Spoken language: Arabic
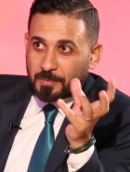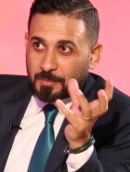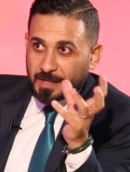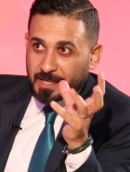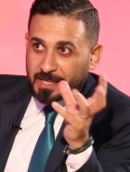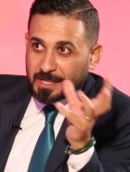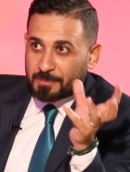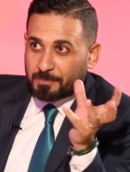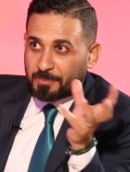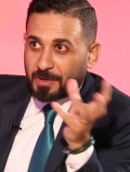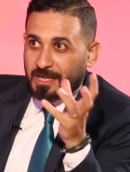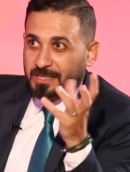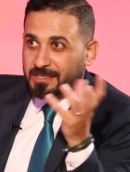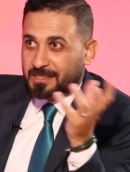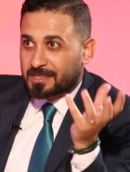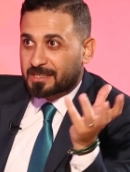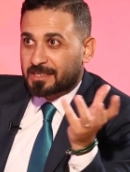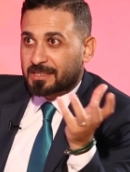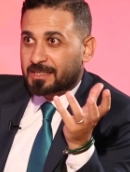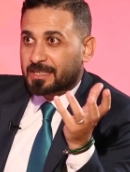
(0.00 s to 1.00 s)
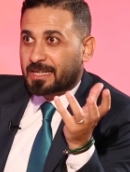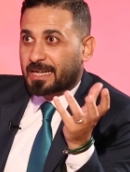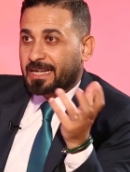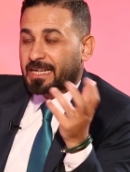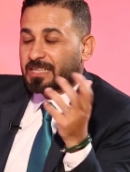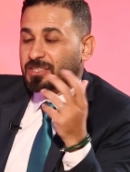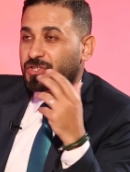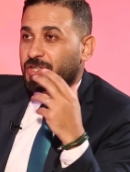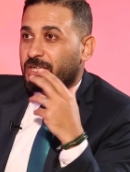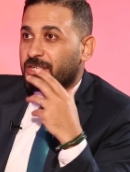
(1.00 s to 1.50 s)
بالكليبات
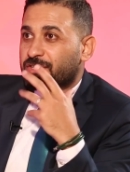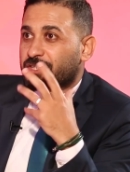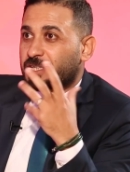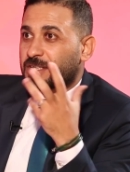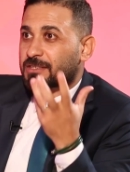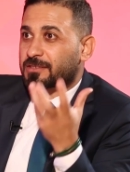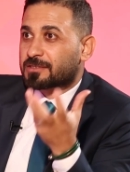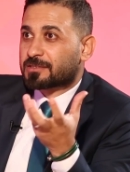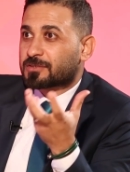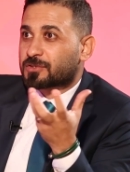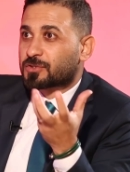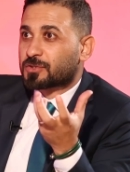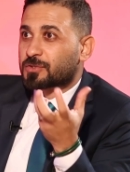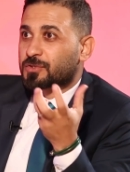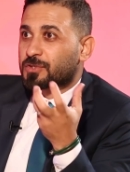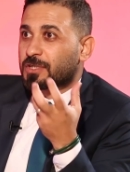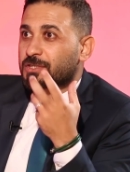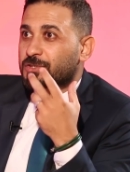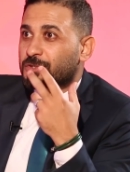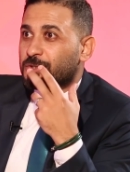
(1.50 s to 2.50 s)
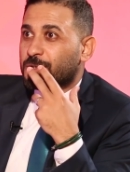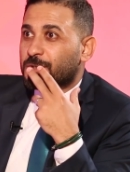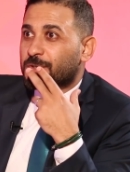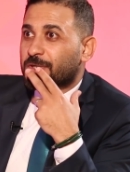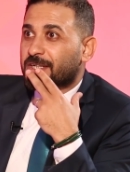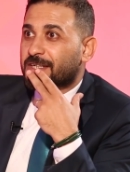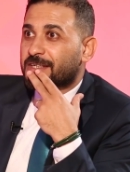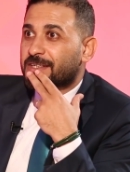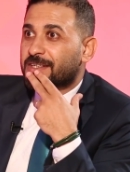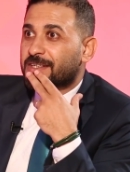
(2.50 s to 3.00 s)
يعني على الشاشات شنو كان شعورك؟